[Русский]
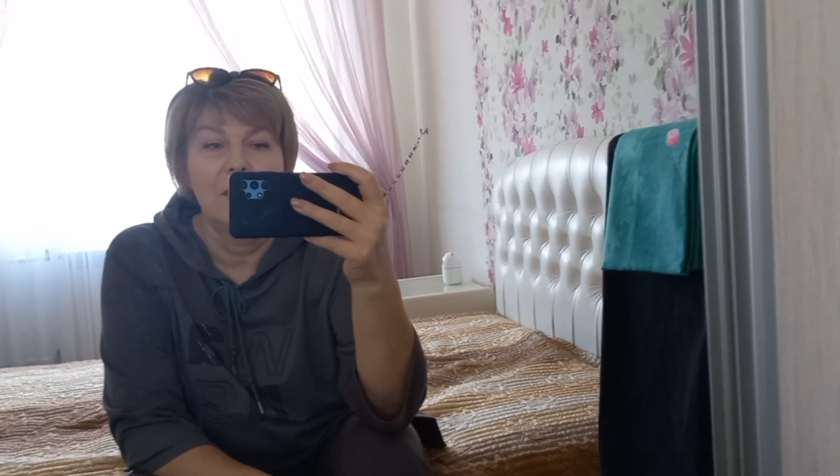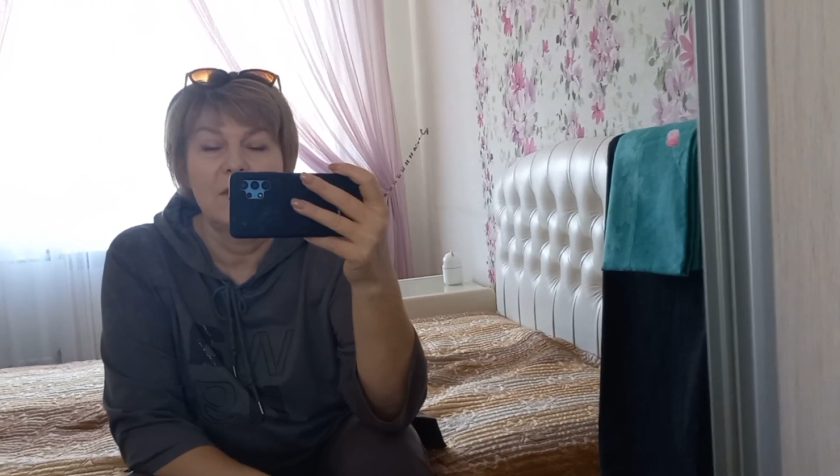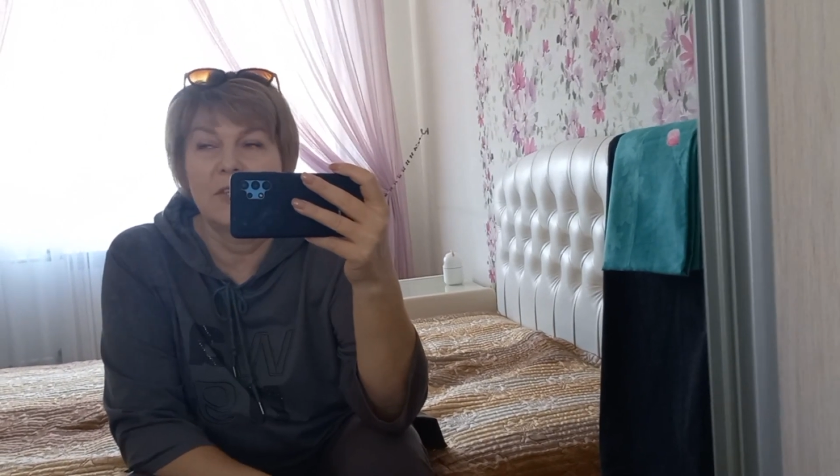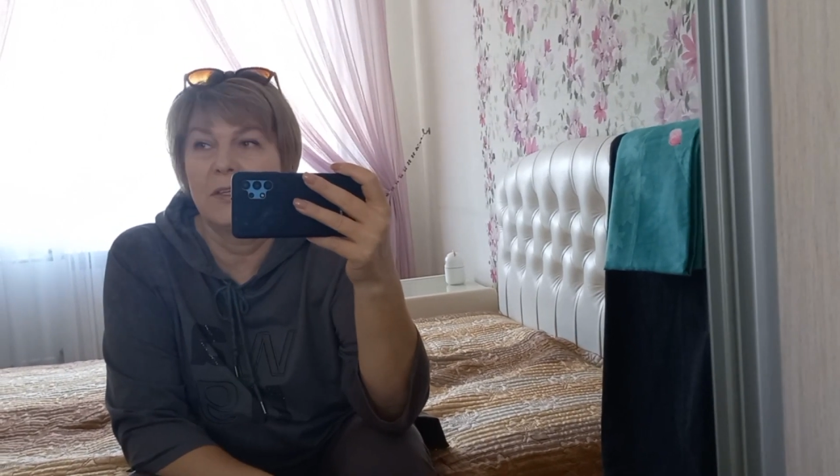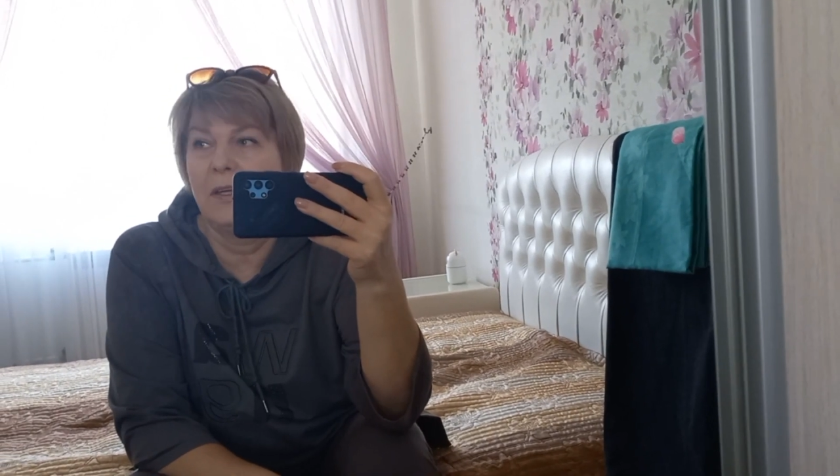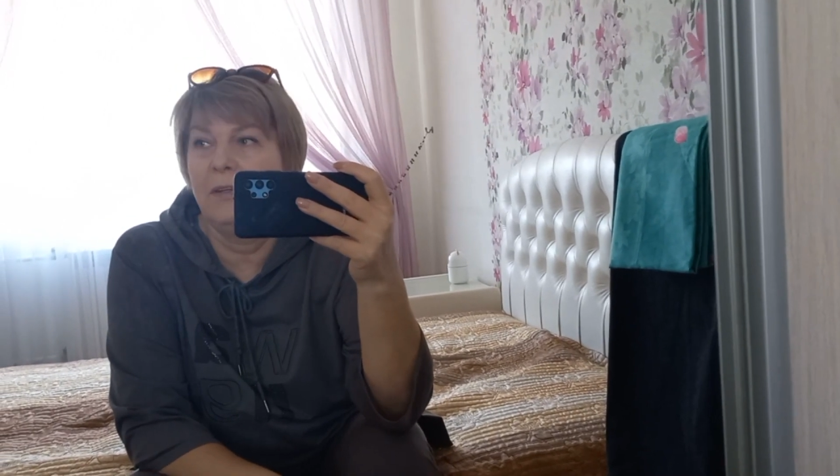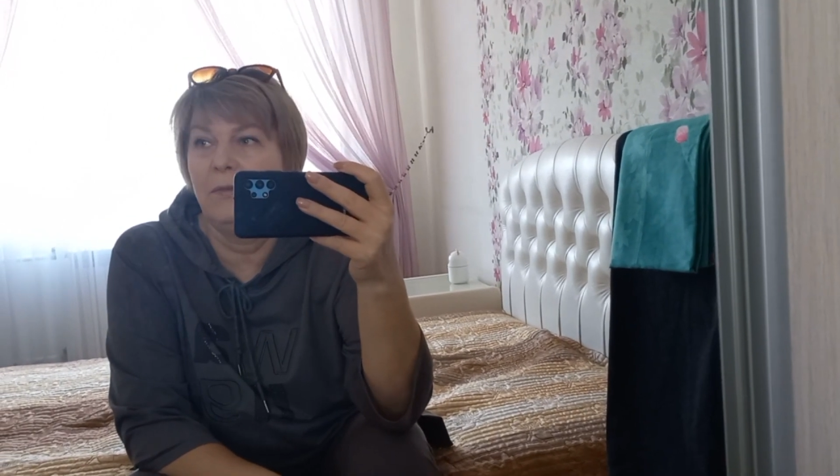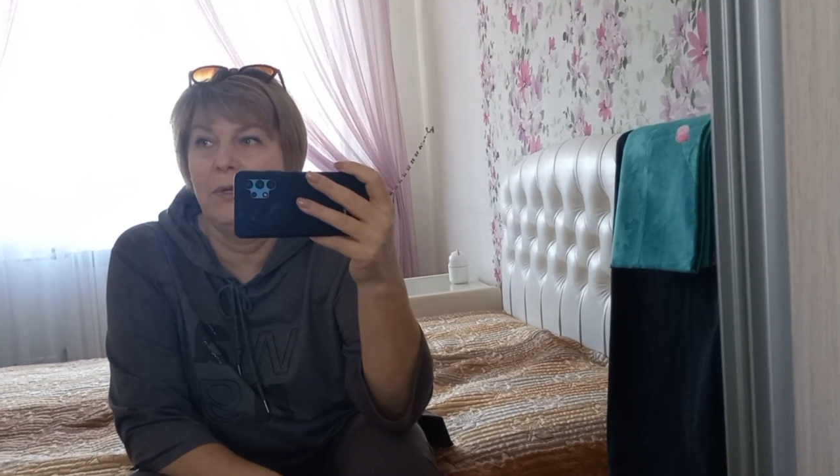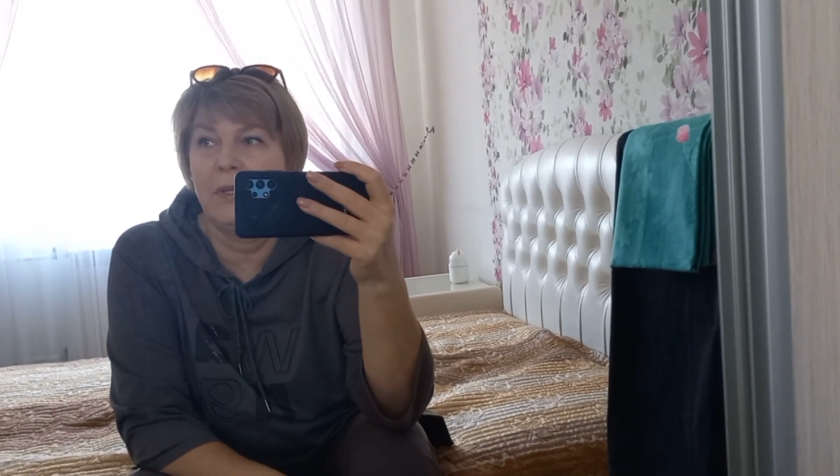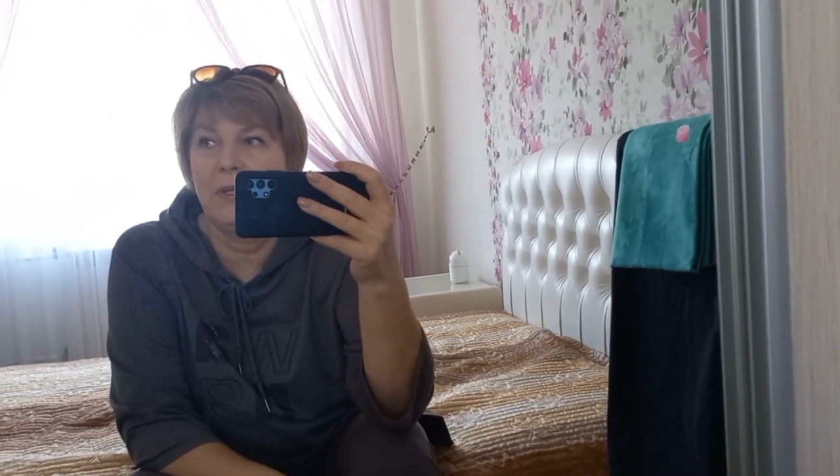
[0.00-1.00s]
жена его
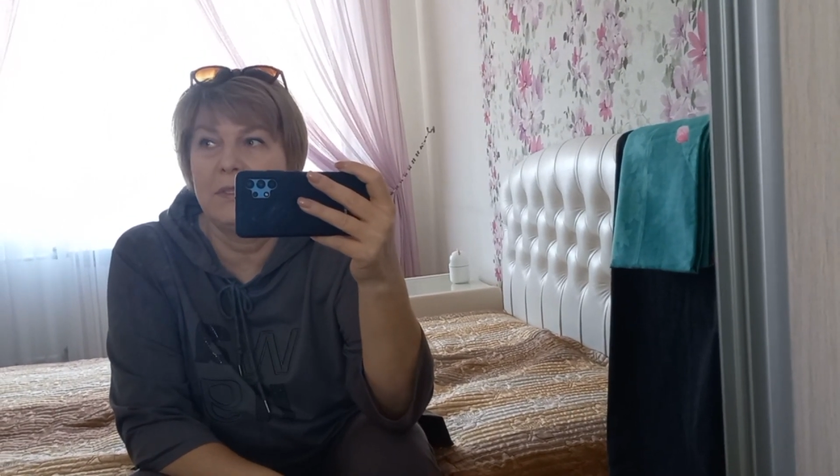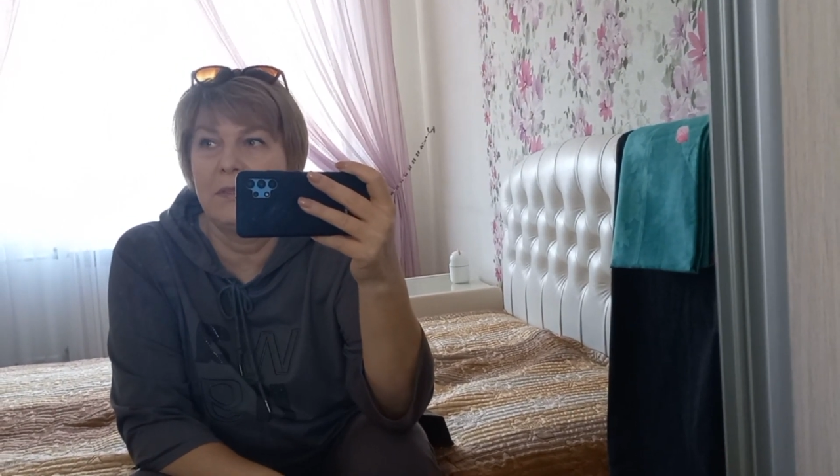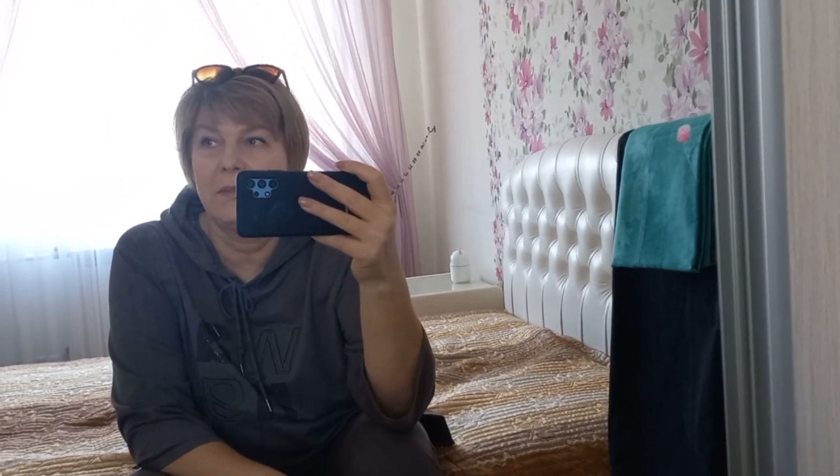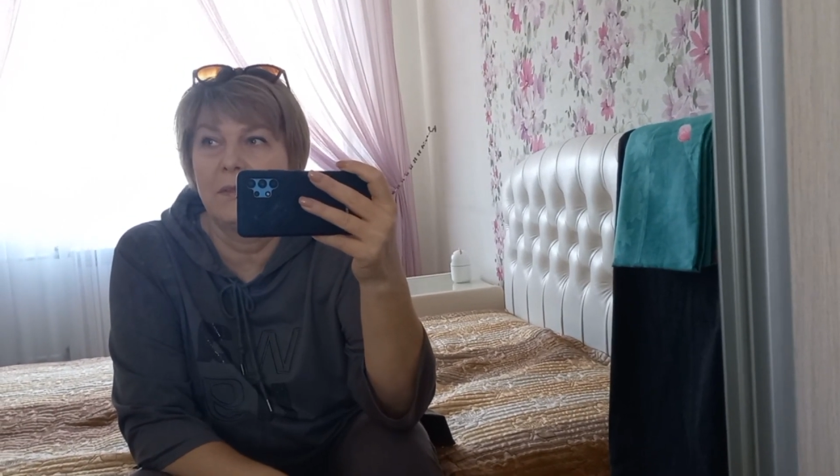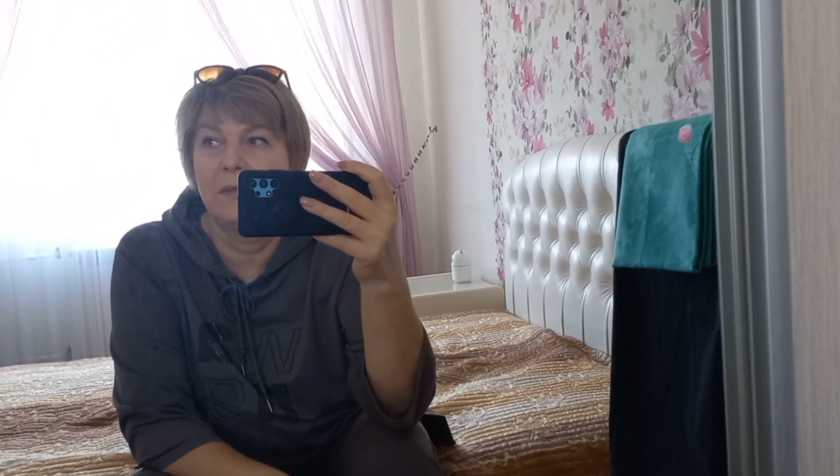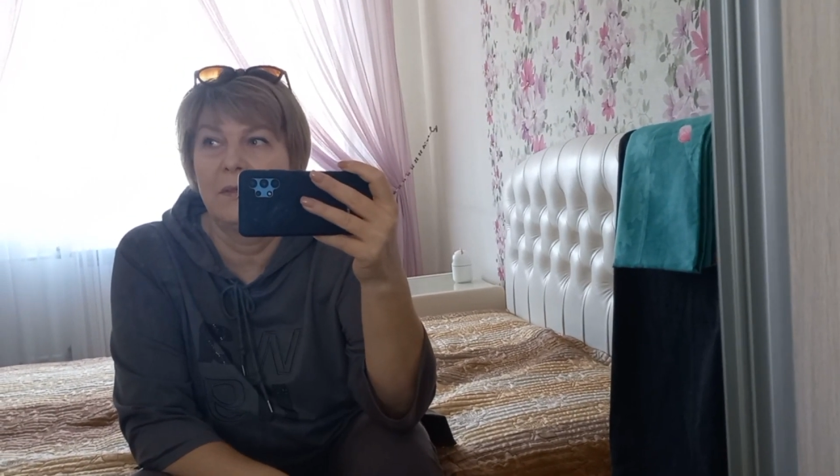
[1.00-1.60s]
едет